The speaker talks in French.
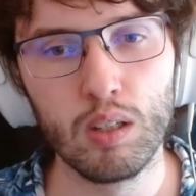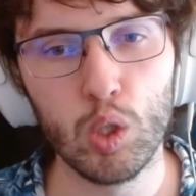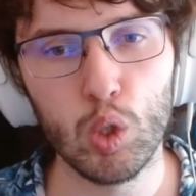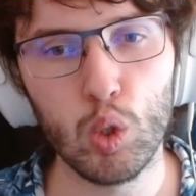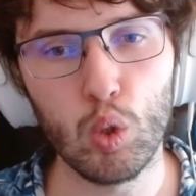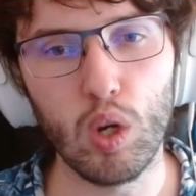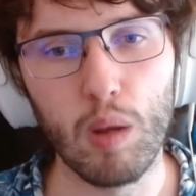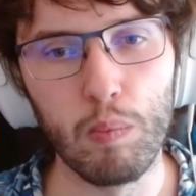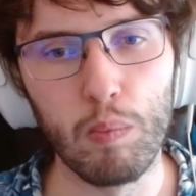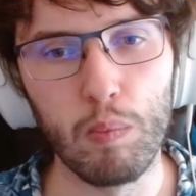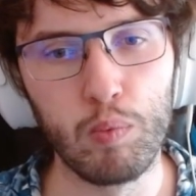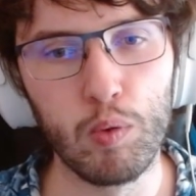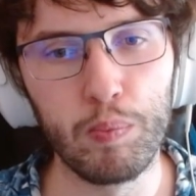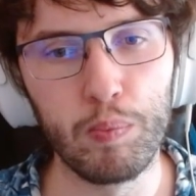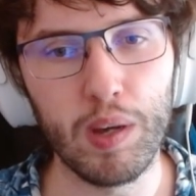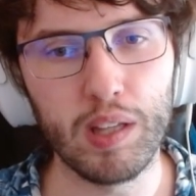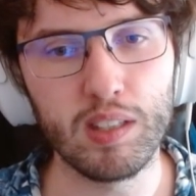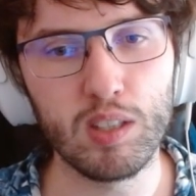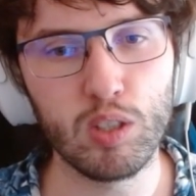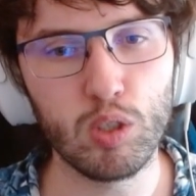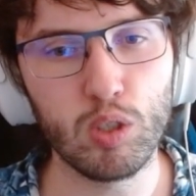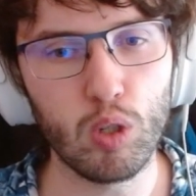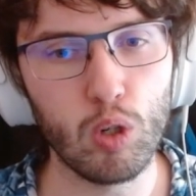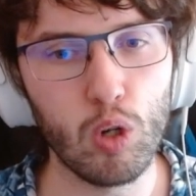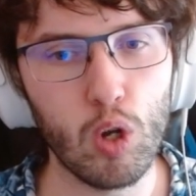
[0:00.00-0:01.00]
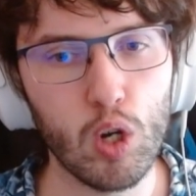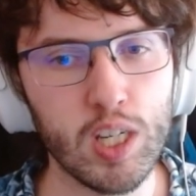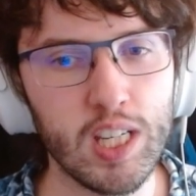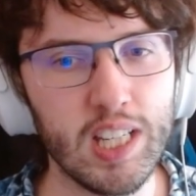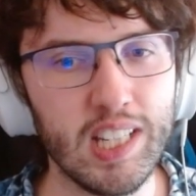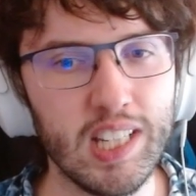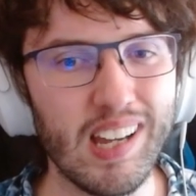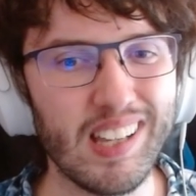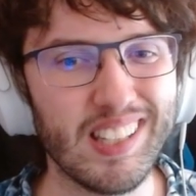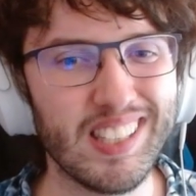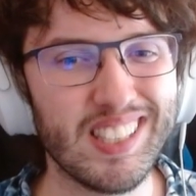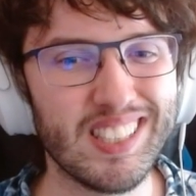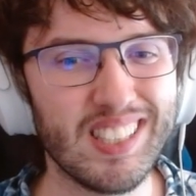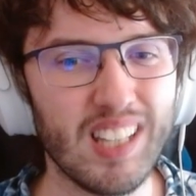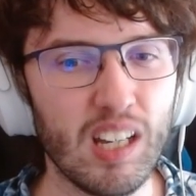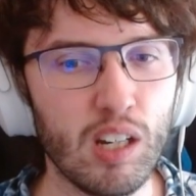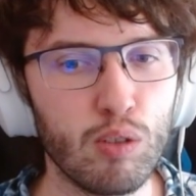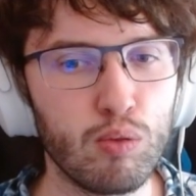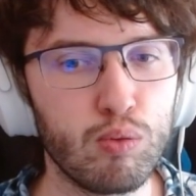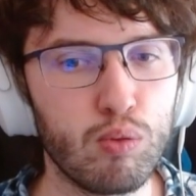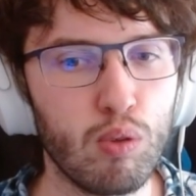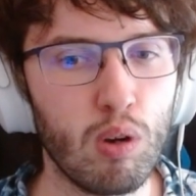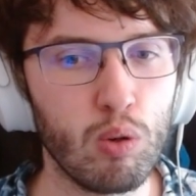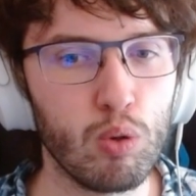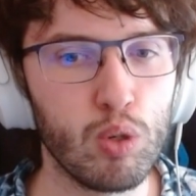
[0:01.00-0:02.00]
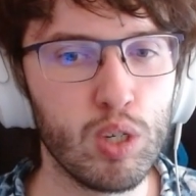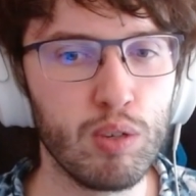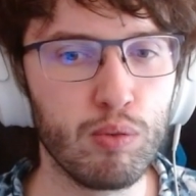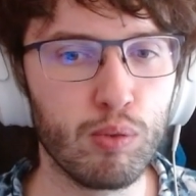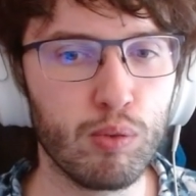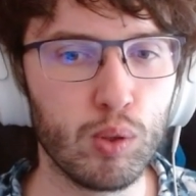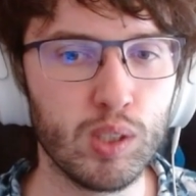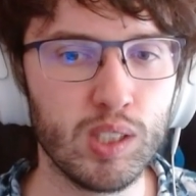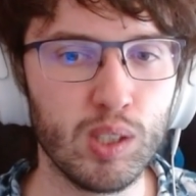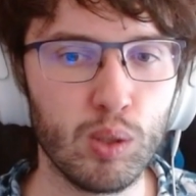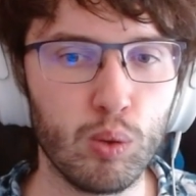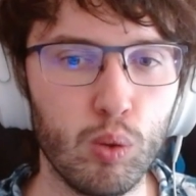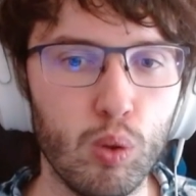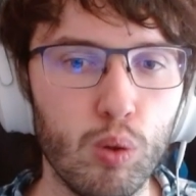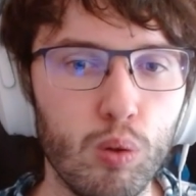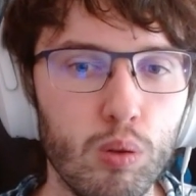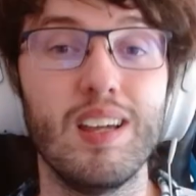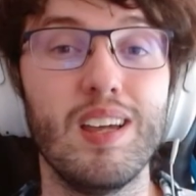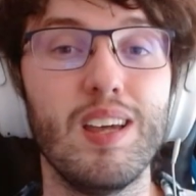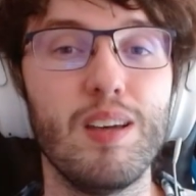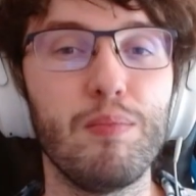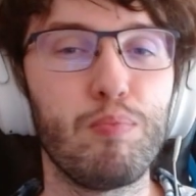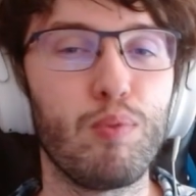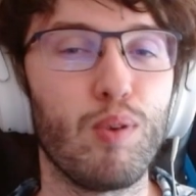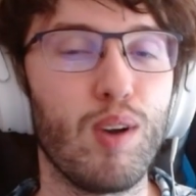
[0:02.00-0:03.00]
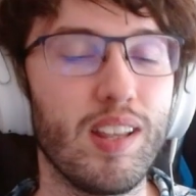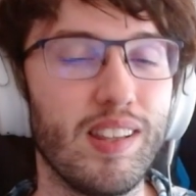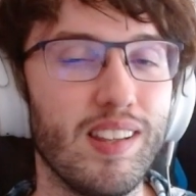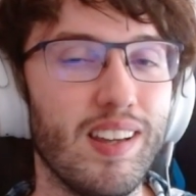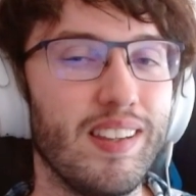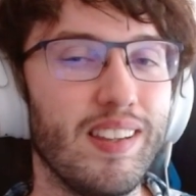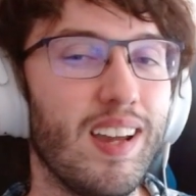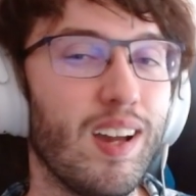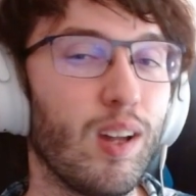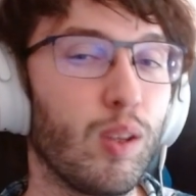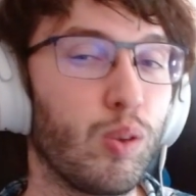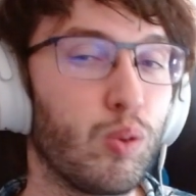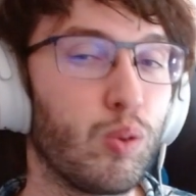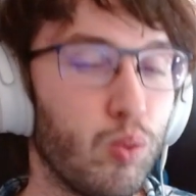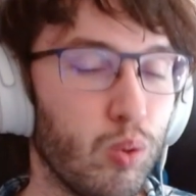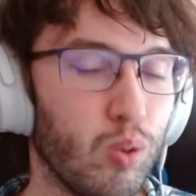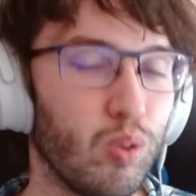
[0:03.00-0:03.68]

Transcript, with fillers: Sur la plupart des horloges, il y a 5 fois le chiffre 0. Et pour la dernière,